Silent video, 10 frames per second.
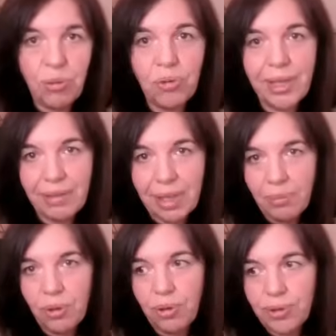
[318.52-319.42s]
et donc, on a
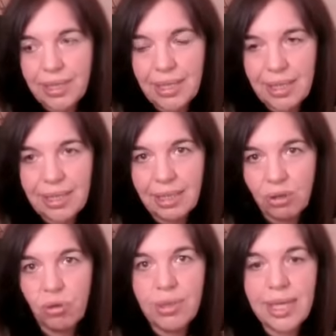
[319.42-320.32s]
vraiment ces,
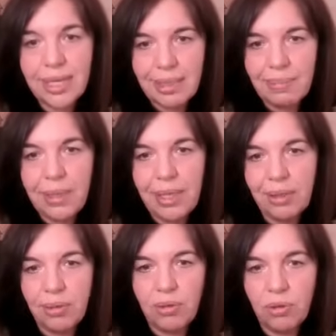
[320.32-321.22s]
deux aspects
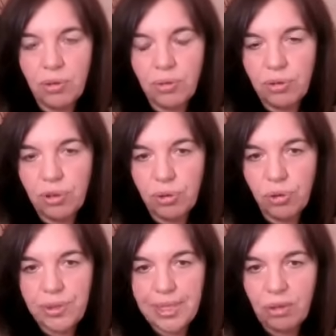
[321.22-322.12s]
dans,
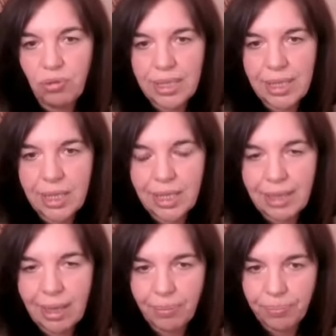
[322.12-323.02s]
le signe du
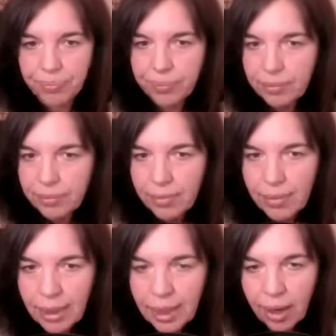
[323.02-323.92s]
Sagittaire.
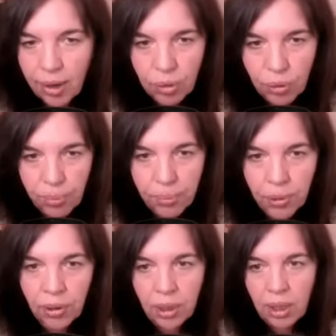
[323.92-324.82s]
Alors
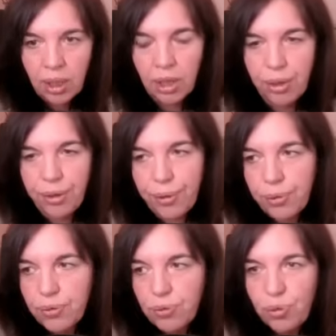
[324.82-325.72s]
comment
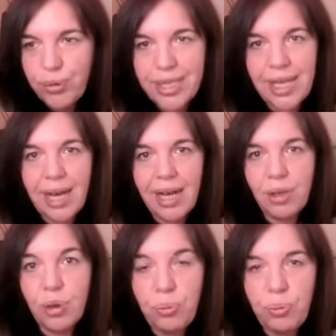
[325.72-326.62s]
tout
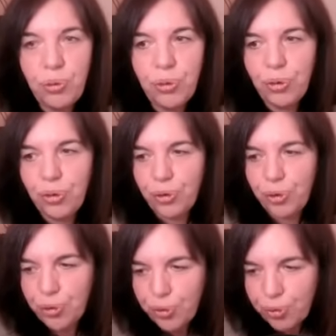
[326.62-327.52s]
cela
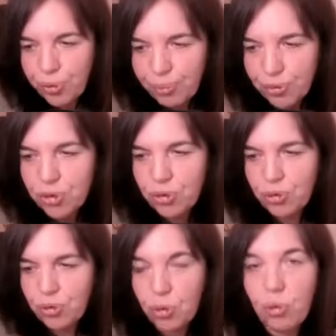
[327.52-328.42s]
peut
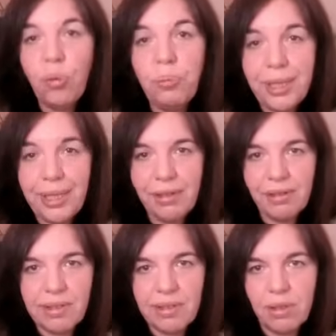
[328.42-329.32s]
se,
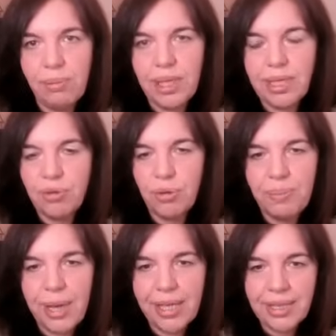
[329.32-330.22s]
combiner ensemble, hein,
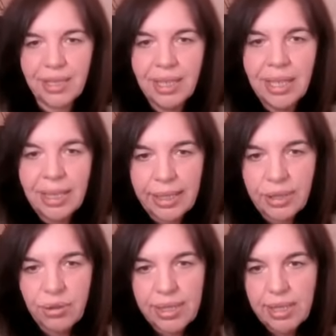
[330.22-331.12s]
ce Mars
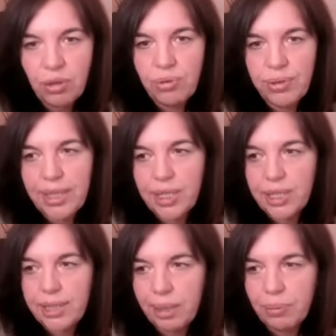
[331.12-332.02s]
et ce signe du
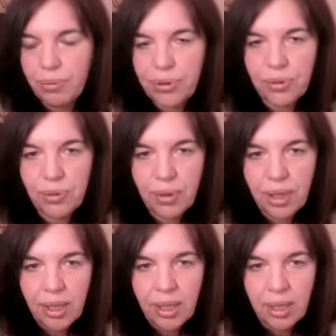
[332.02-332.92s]
Sagittaire, puisque